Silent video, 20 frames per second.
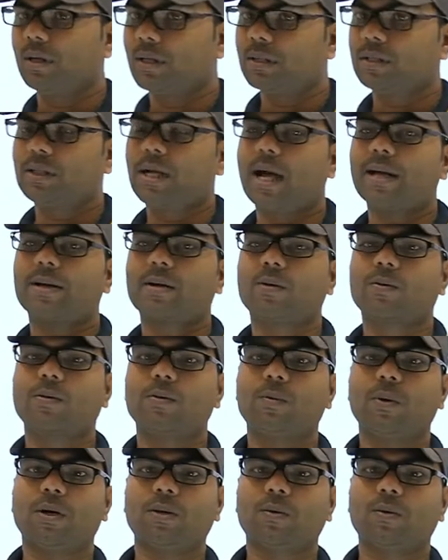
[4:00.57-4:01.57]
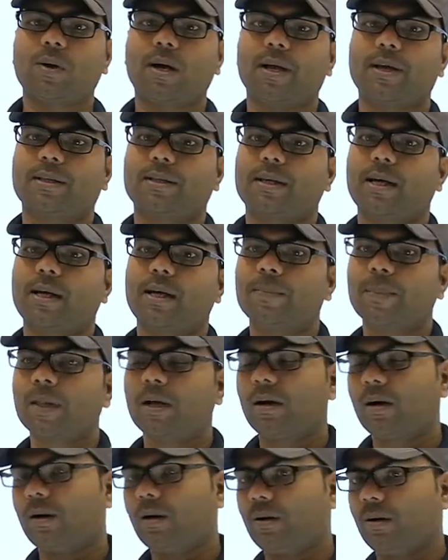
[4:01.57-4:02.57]
चार अक्टूबर को आया था
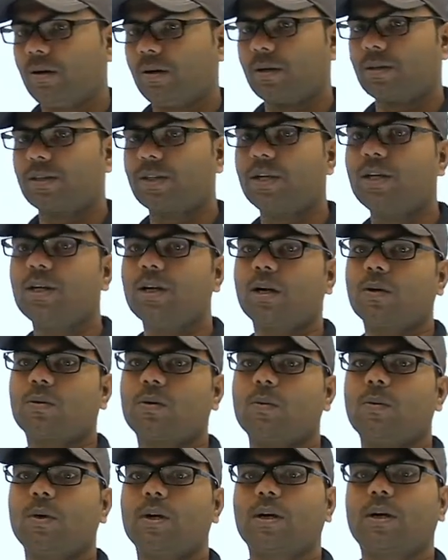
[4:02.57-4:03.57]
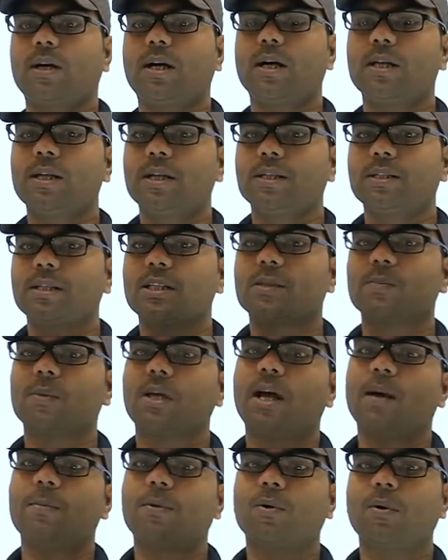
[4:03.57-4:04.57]
और तीन अक्टूबर का जिसमें
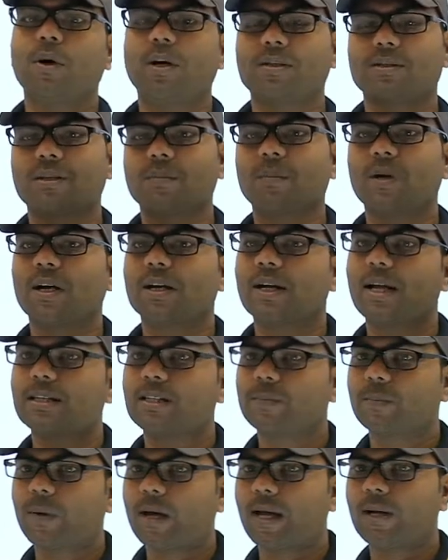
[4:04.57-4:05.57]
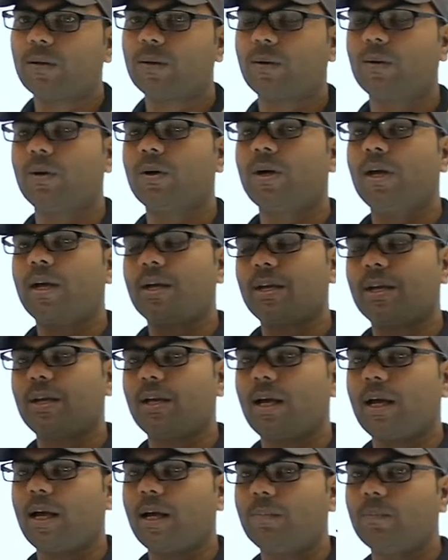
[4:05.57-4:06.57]
आपको असम का राज्यपाल हो
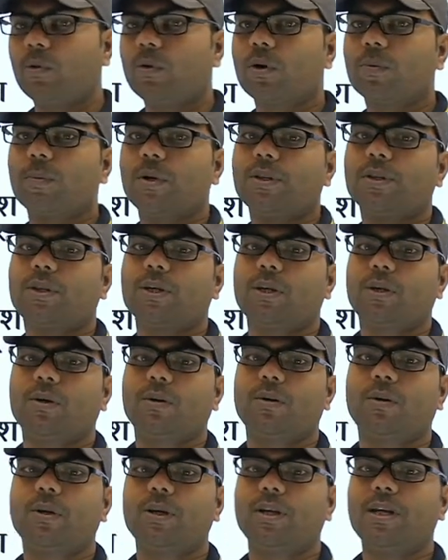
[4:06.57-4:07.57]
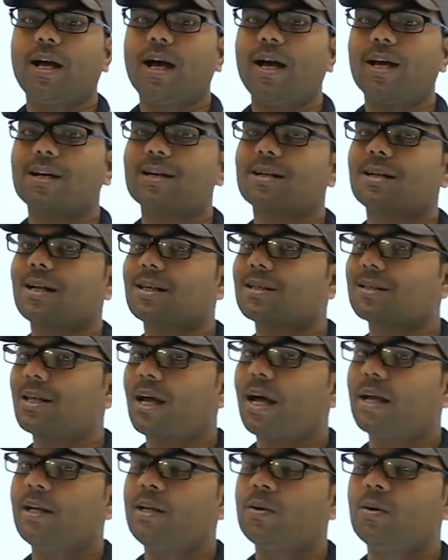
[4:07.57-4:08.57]
या मुख्यमंत्री हो या
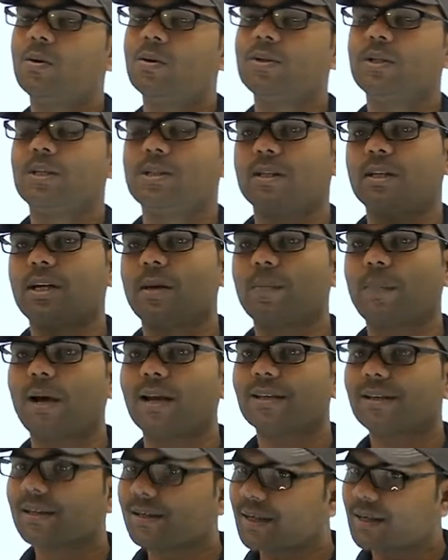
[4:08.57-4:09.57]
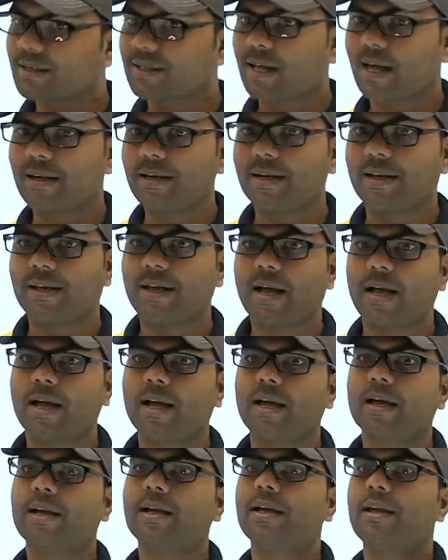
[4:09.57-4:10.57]
राजधानी हो जैसे नेपाल की राजधानी क्या
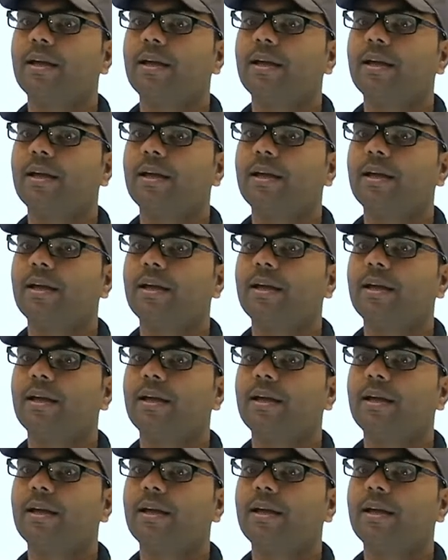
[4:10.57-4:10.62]
है